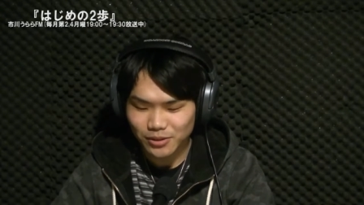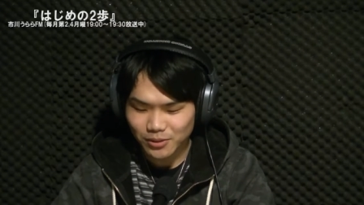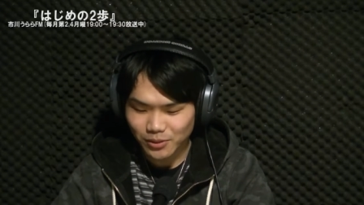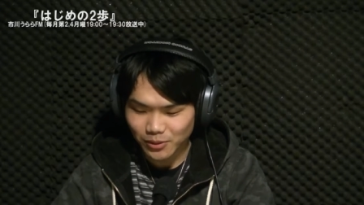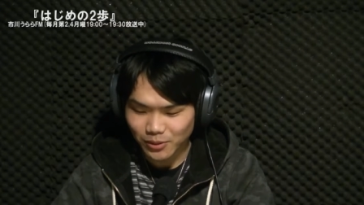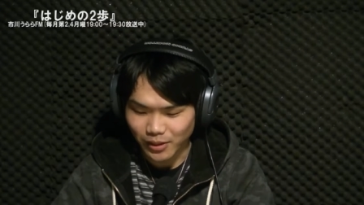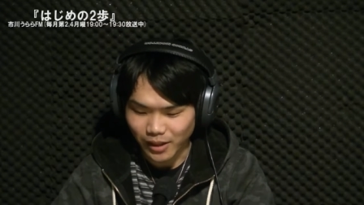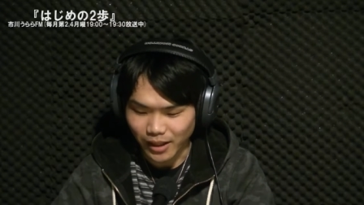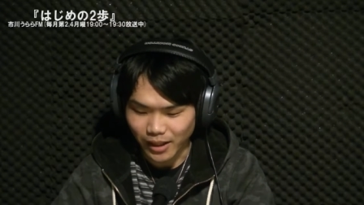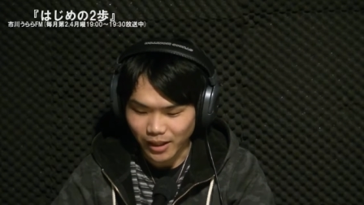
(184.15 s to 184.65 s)
う
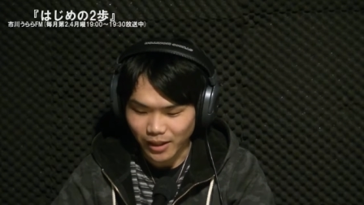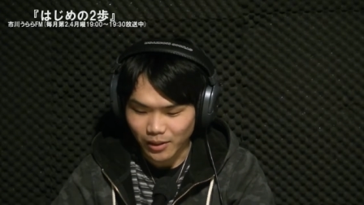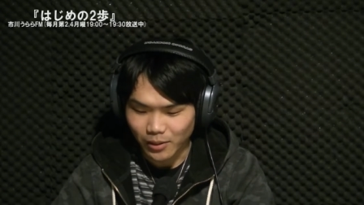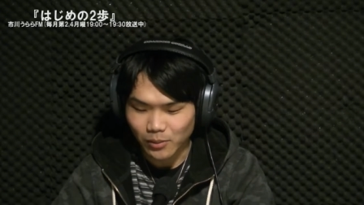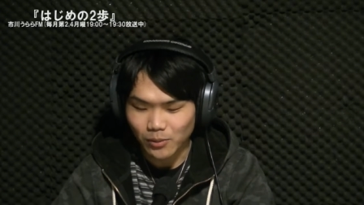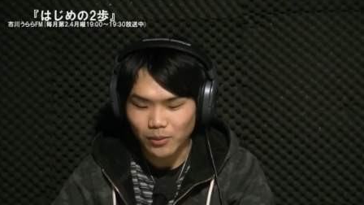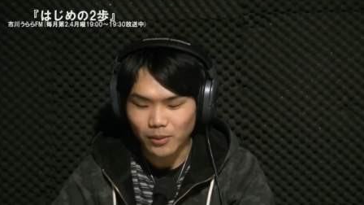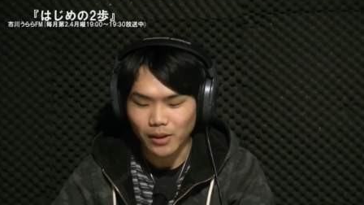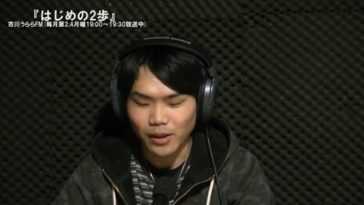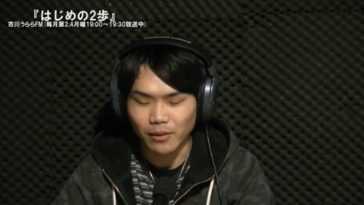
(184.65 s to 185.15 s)
ことで
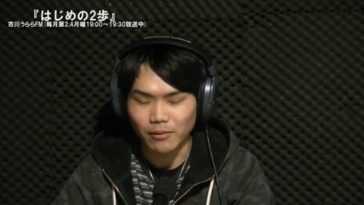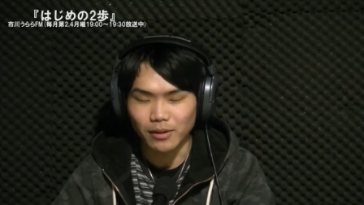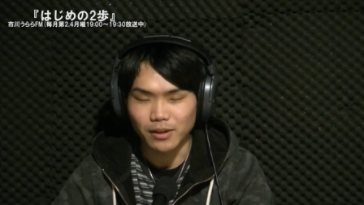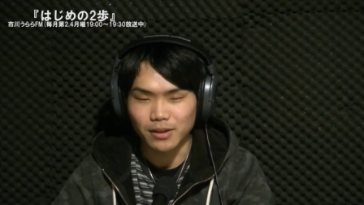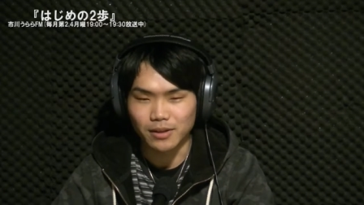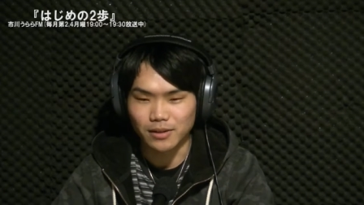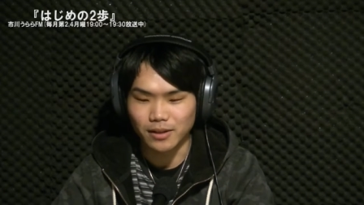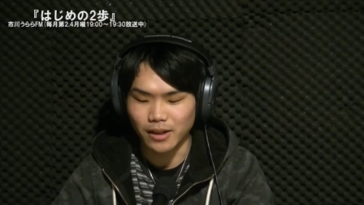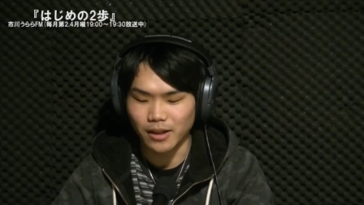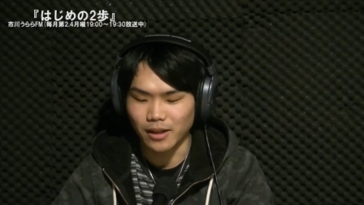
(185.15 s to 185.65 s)
今回は
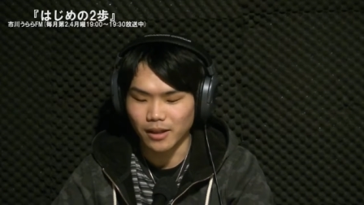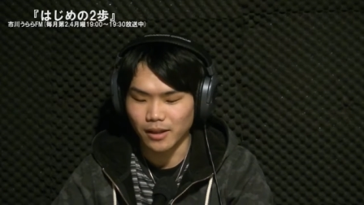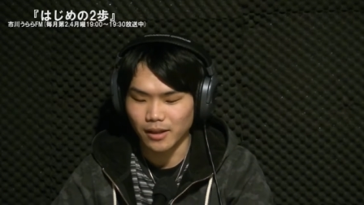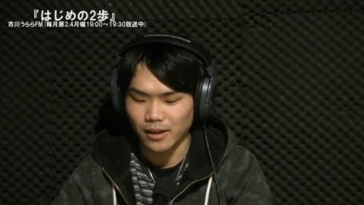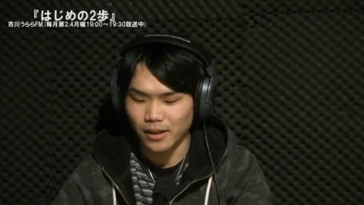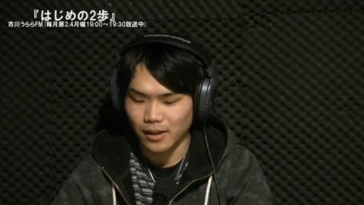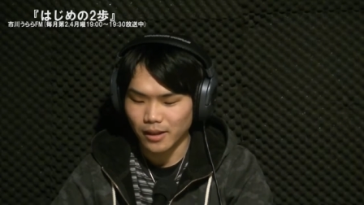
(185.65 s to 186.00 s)
ですね、